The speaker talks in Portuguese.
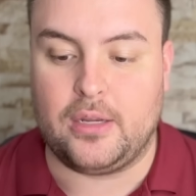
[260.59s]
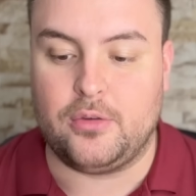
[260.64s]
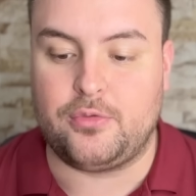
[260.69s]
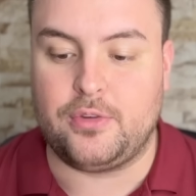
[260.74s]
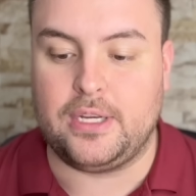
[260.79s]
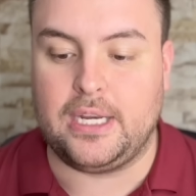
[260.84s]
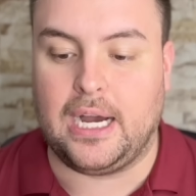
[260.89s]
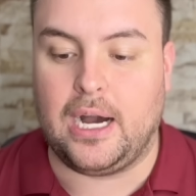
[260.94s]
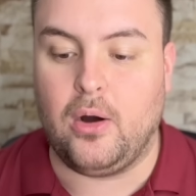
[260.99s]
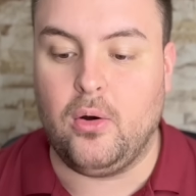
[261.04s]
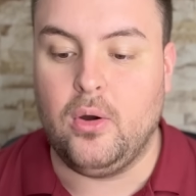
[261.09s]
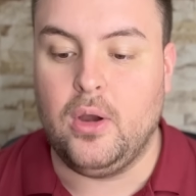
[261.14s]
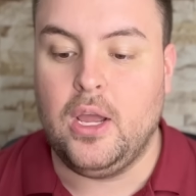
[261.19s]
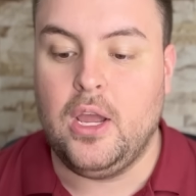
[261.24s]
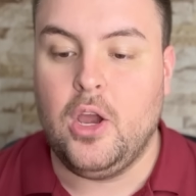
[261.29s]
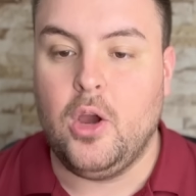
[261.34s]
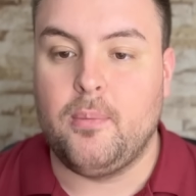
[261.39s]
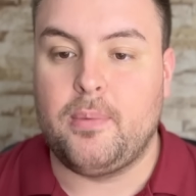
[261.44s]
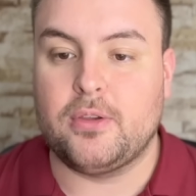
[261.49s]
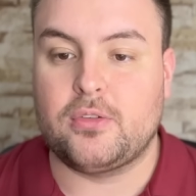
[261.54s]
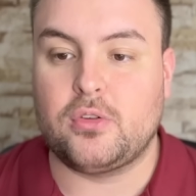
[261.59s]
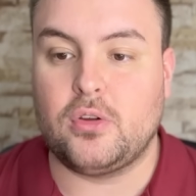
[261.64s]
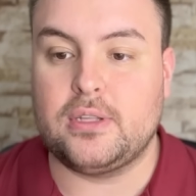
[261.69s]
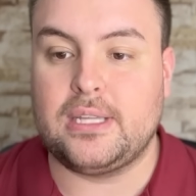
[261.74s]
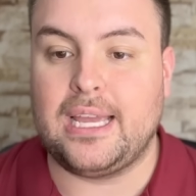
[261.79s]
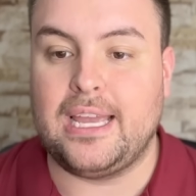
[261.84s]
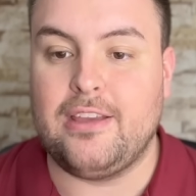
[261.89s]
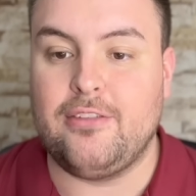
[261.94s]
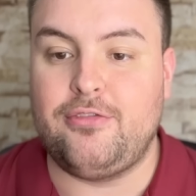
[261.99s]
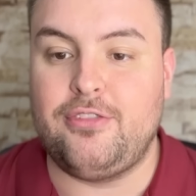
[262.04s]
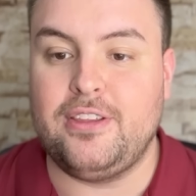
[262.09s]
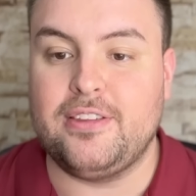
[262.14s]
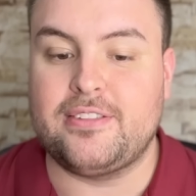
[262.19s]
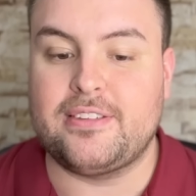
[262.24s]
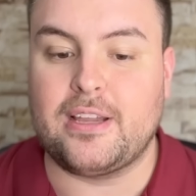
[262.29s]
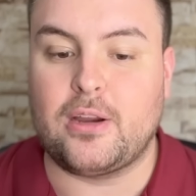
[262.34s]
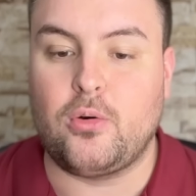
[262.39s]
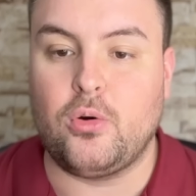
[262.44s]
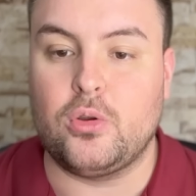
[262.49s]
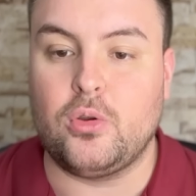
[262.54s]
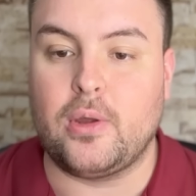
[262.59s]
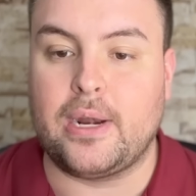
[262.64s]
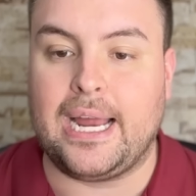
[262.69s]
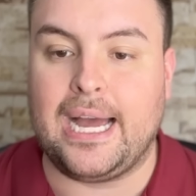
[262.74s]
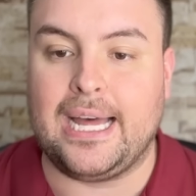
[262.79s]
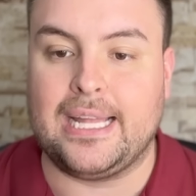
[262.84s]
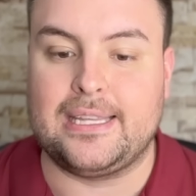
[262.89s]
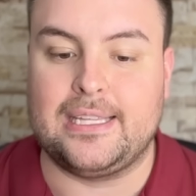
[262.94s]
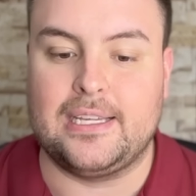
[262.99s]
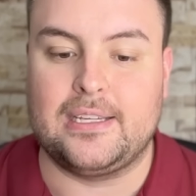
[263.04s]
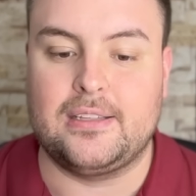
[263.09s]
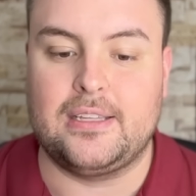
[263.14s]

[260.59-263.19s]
Afinal, o pessoal da revista Colorada,